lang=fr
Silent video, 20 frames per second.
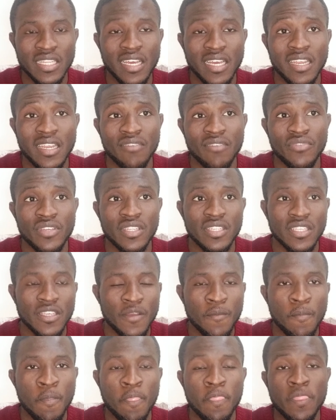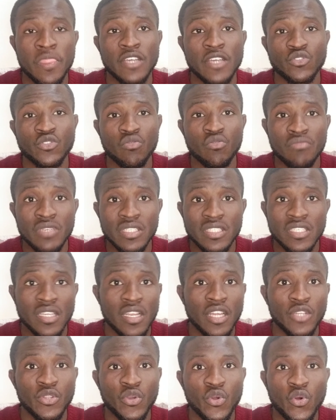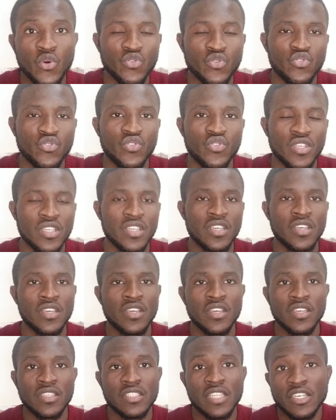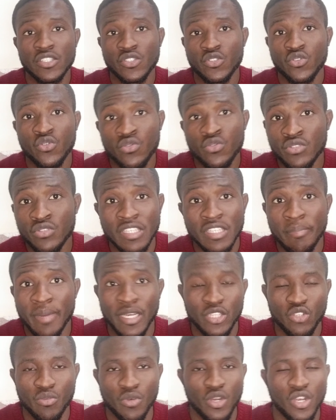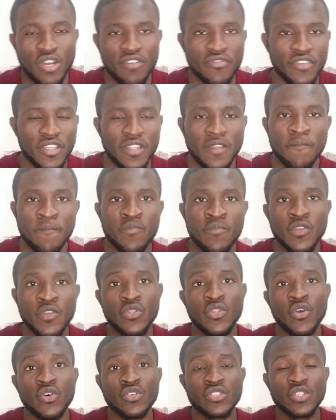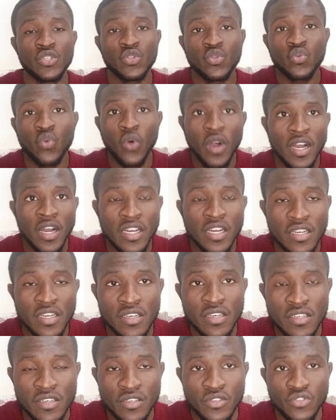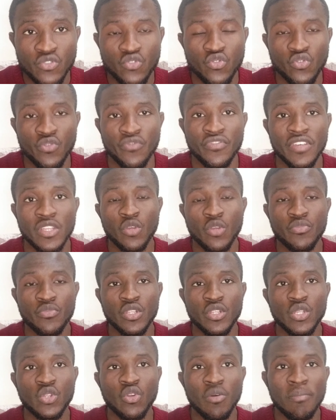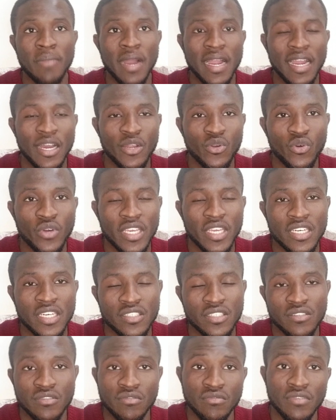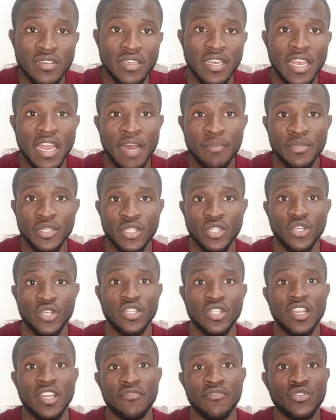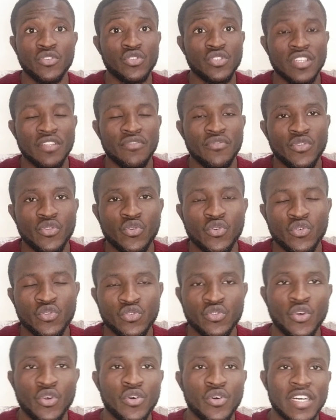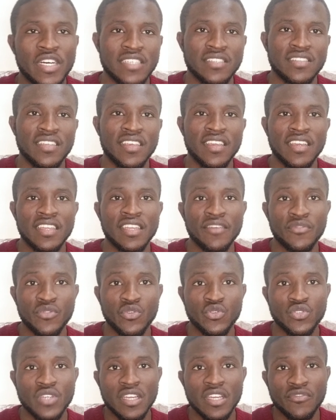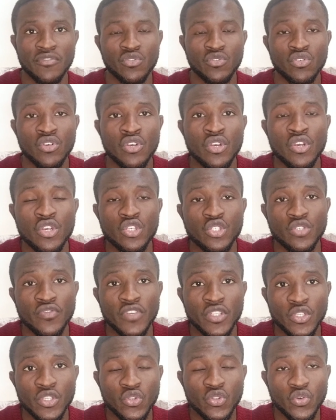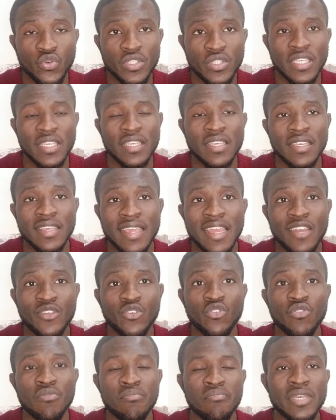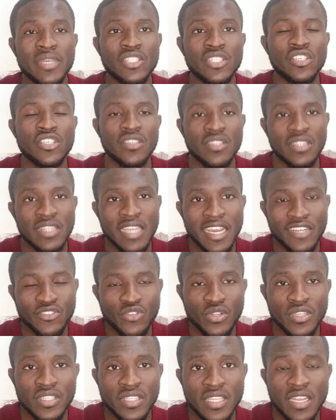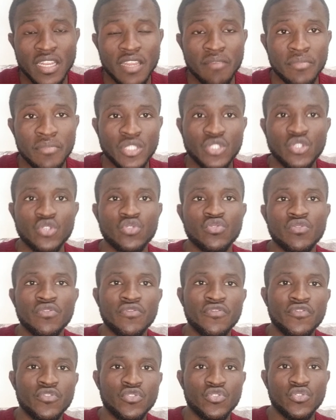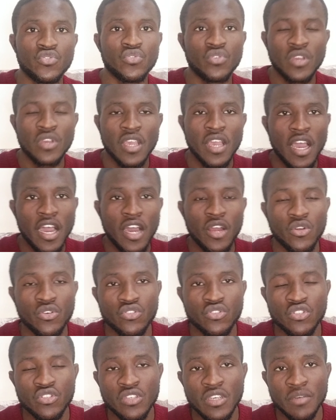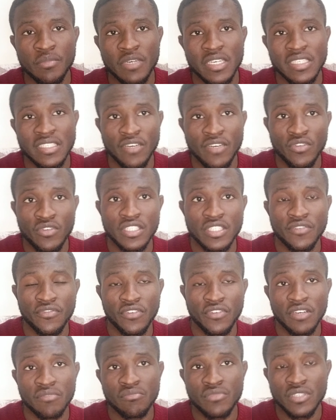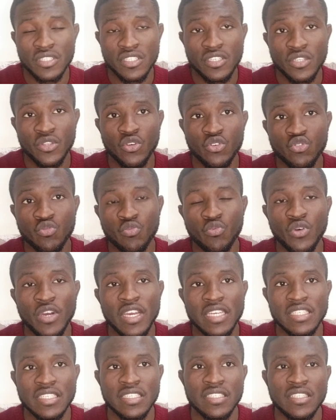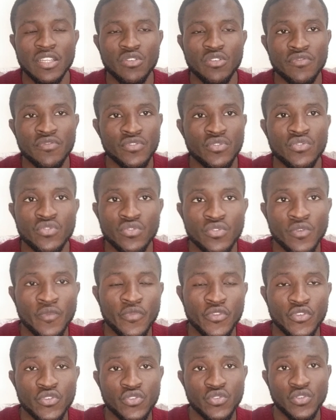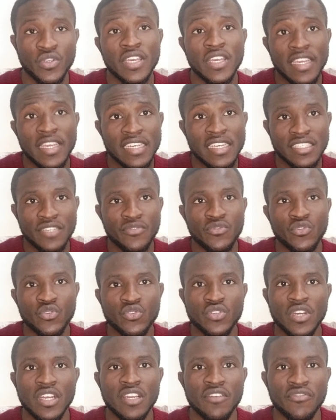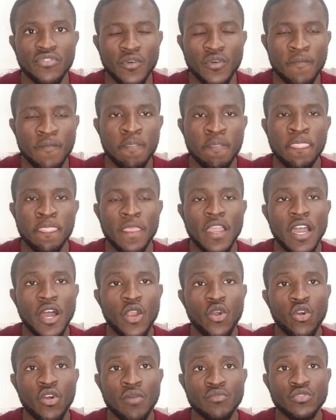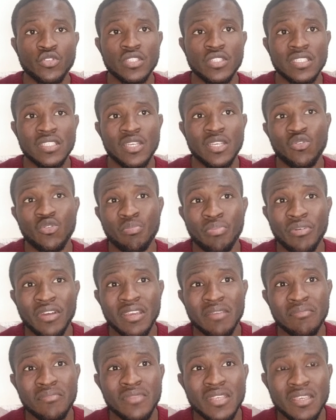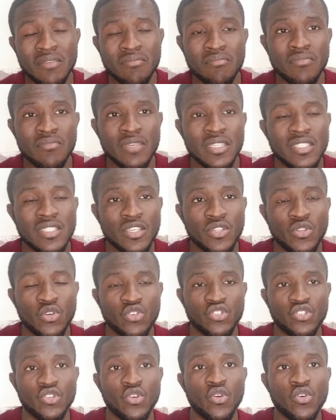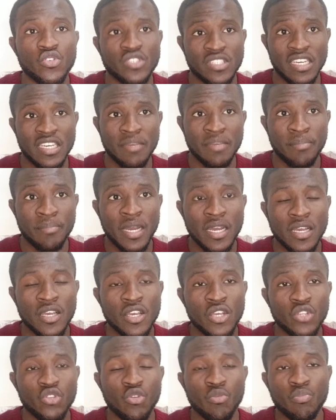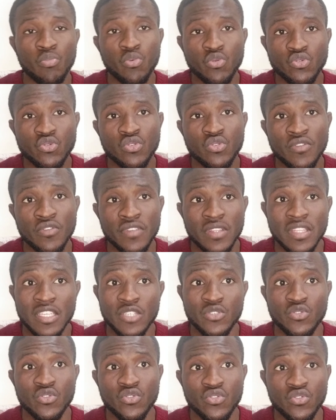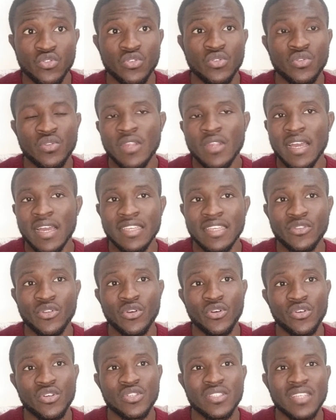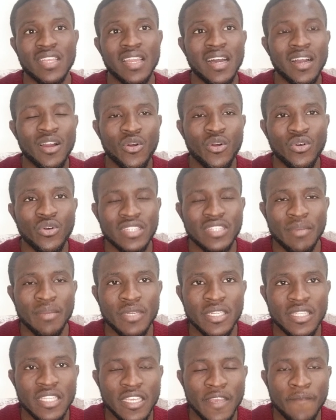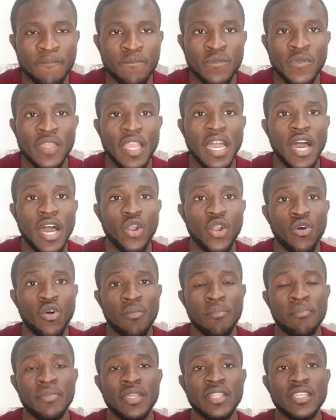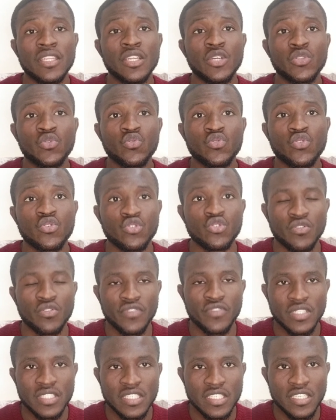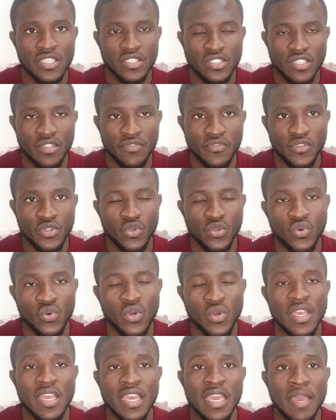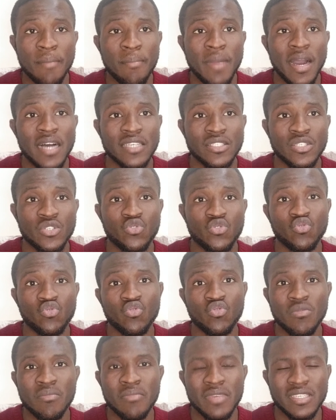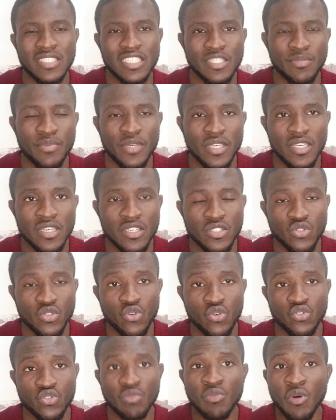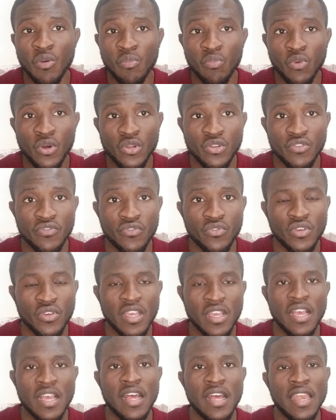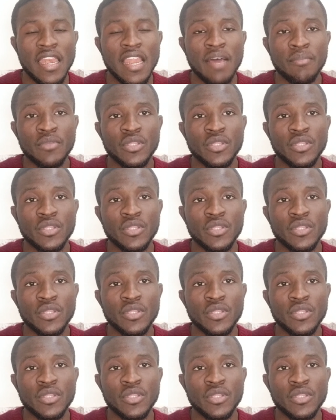dans l'avenir, dans ce métier-là, de continuer dans ce département-là en fait. Donc, si toi, tu viens d'obtenir ton baccalauréat, là maintenant dans la fin de cette vidéo, donc reste et la vidéo jusqu'à la fin, je vais te donner quelques métiers d'actualité, les métiers du futur. Alors, si tu aimerais savoir les différents métiers dont tu pourrais exercer dans le futur, regarde cette vidéo jusqu'à la fin. Alors, comme je disais, le premier métier dont je ne te conseillerais pas de poursuivre tes études à l'intérieur, c'est la comptabilité. Alors, maintenant, tout ce que je vais dire dans cette vidéo est basé sur mes expériences, donc sur mon point de vue. Là,